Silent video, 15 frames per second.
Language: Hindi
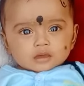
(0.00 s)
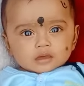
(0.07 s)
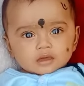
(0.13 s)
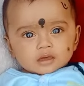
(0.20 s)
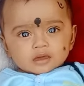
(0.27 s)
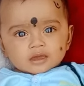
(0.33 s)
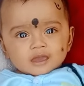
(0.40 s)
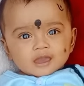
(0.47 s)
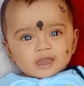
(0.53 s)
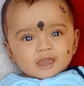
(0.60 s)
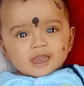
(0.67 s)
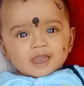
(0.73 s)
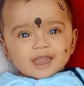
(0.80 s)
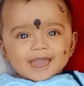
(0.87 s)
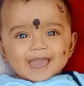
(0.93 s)
ना दाऊ
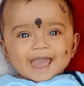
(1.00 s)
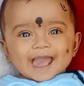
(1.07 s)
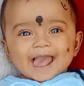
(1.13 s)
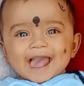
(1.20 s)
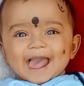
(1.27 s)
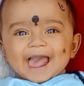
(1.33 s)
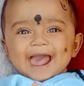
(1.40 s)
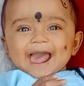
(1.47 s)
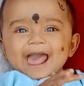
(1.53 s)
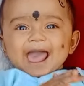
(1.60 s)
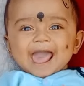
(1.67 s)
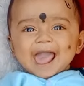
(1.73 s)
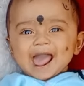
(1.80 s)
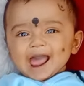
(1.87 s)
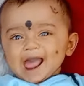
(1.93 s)
तो
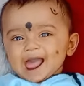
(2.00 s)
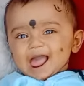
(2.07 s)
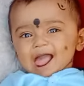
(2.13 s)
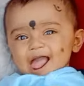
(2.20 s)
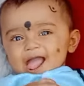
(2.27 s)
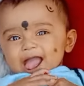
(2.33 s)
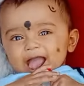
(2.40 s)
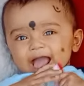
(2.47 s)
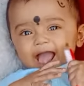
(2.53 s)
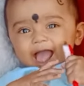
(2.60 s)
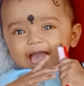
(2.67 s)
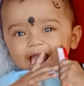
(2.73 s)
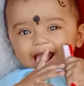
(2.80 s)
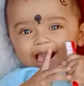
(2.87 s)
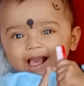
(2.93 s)
ब्रश करे के समय
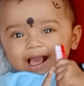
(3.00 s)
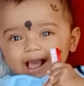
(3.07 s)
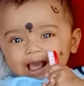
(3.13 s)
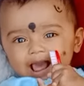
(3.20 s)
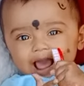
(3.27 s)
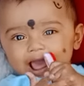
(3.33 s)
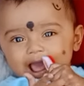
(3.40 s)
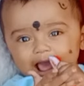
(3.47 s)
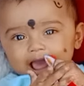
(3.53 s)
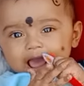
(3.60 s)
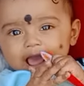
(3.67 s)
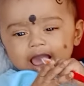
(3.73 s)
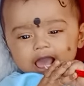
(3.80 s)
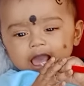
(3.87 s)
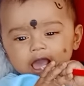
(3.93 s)
संगी होकर ब्रश करे के
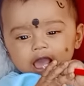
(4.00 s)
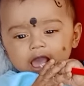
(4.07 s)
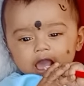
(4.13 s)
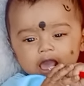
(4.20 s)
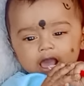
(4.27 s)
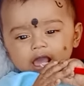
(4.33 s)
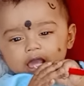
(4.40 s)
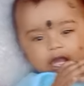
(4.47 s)
समय देख सका था